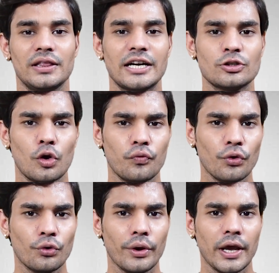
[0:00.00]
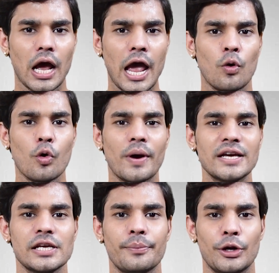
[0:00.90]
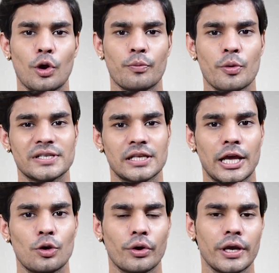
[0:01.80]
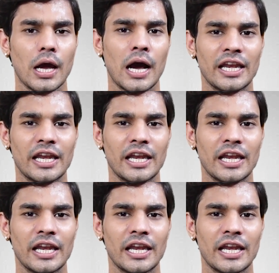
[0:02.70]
दैट्स ऑल फॉर टुडे आई होप गाइस ये वीडियो आपको पसंद आई होगी